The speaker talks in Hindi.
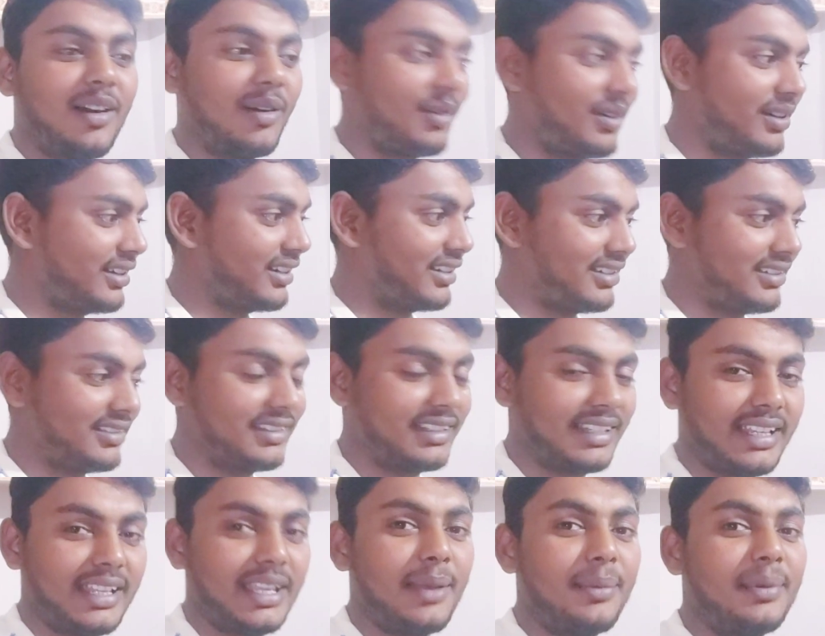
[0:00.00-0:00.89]
और
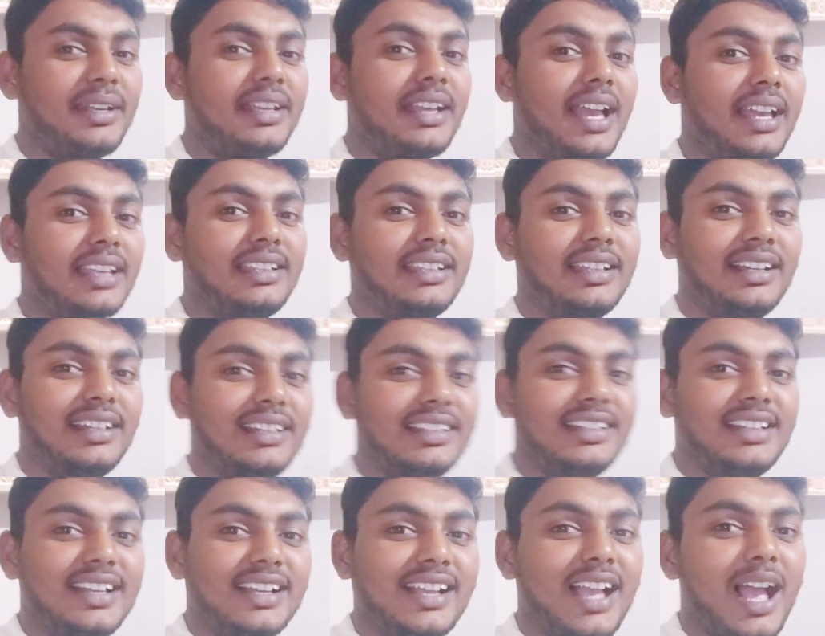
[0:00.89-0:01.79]
ये भी आई हैं
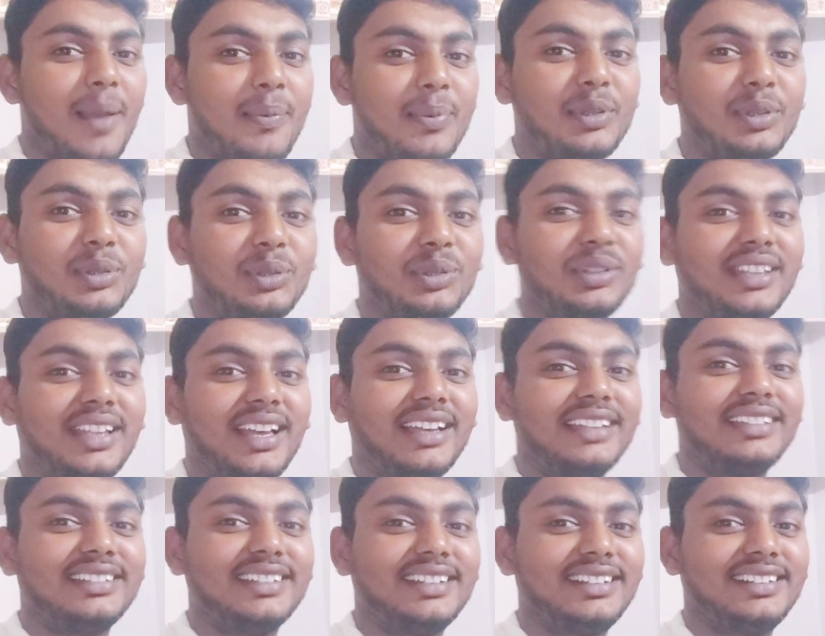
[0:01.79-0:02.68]
काफ़ी दूर से
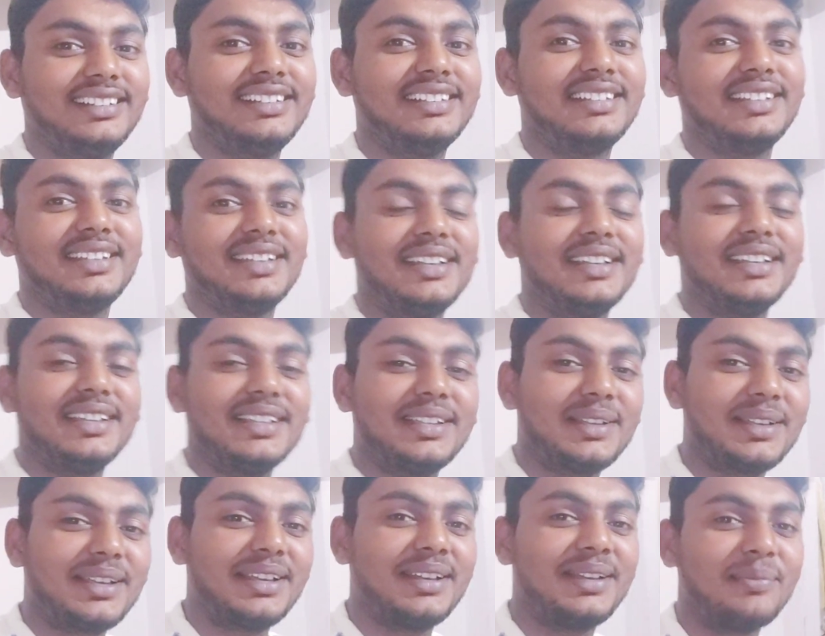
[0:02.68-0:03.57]
आई हैं
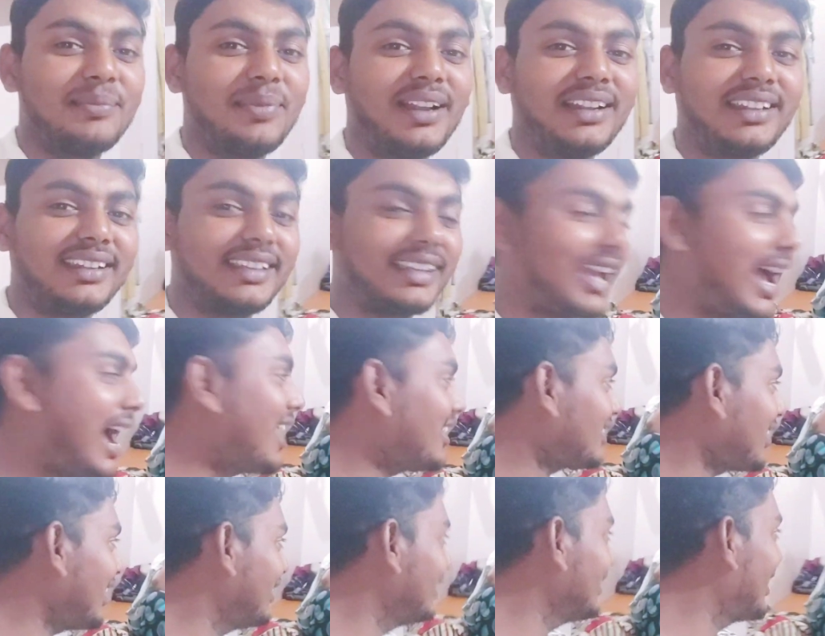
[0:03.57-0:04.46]
भट
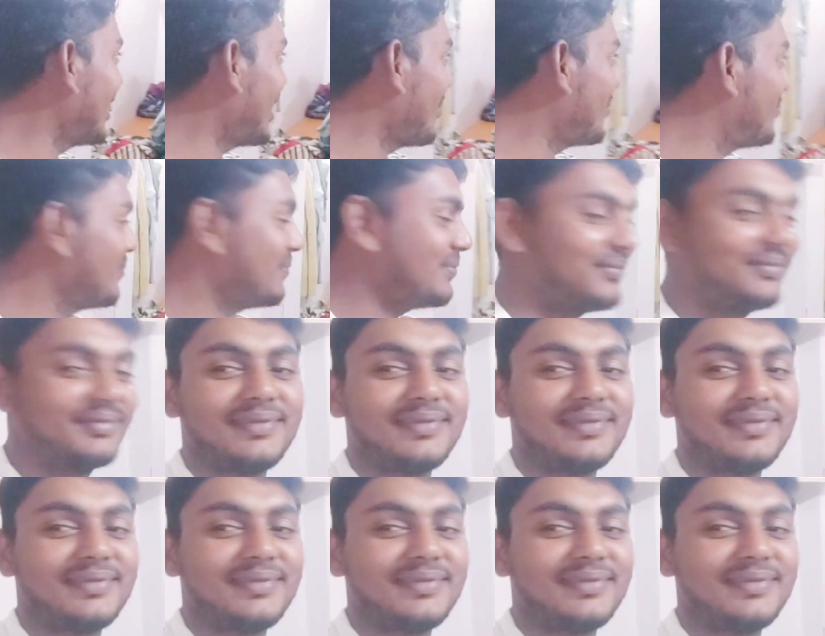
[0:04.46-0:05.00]
कहाँ से आई हैं आप